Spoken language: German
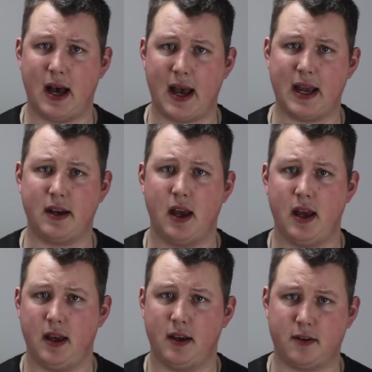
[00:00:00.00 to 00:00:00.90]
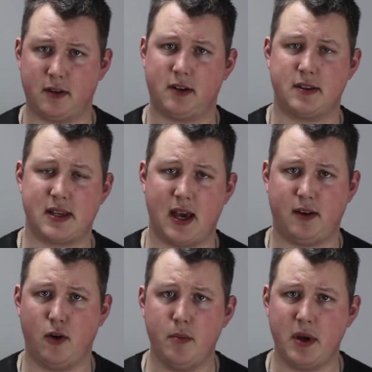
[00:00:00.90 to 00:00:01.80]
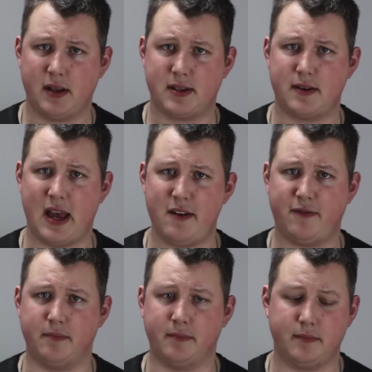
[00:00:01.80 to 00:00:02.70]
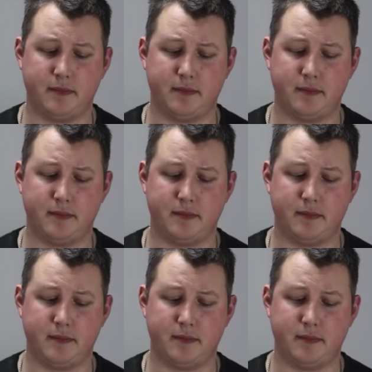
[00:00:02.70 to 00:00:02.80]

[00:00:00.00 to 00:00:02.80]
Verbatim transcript: ein Rockkonzert, um zu helfen.